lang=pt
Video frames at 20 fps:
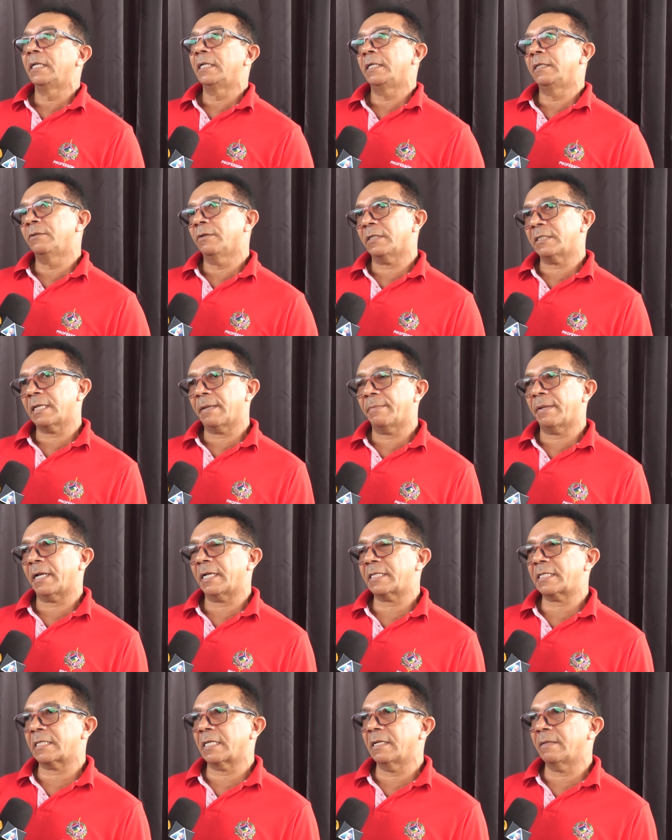e nós
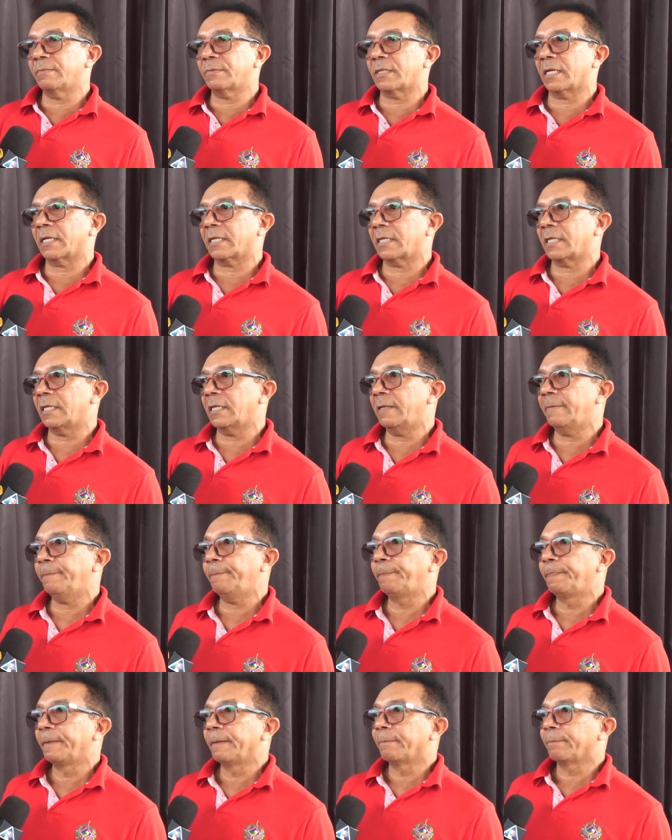abraçamos aqui
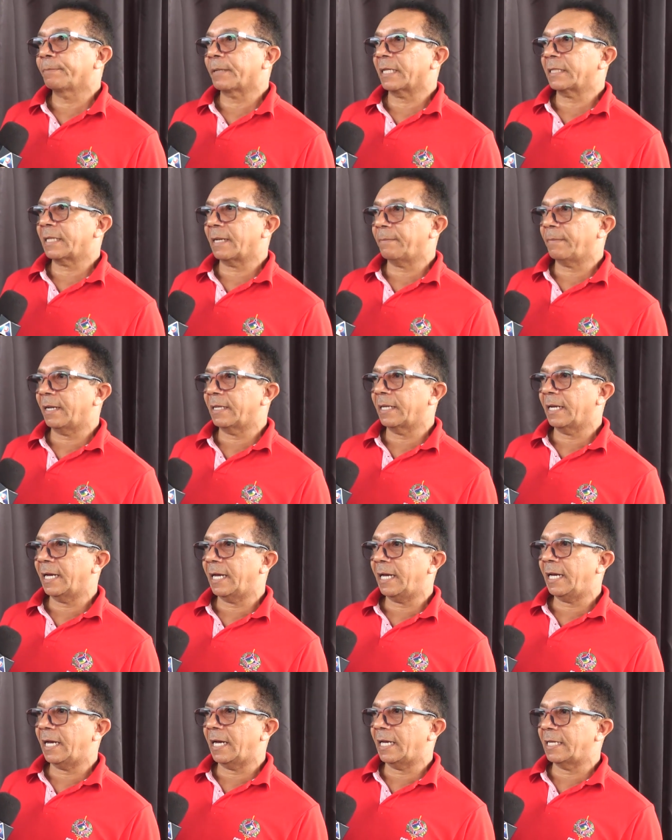para
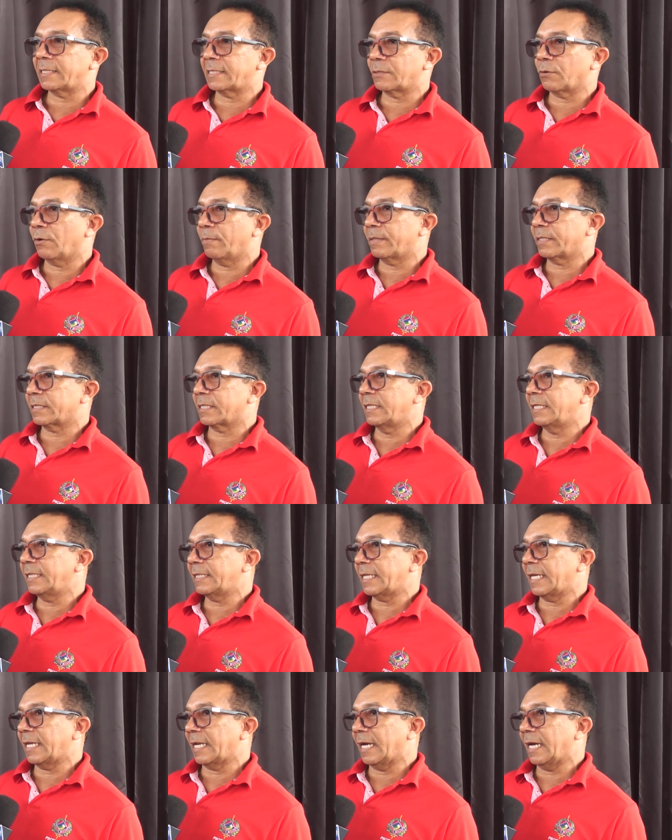trabalhar as obras
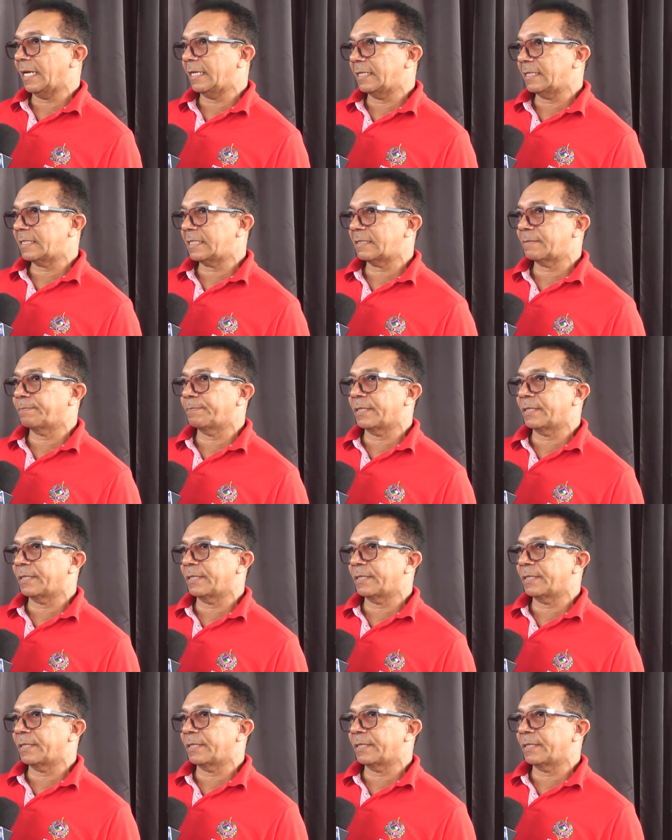literárias,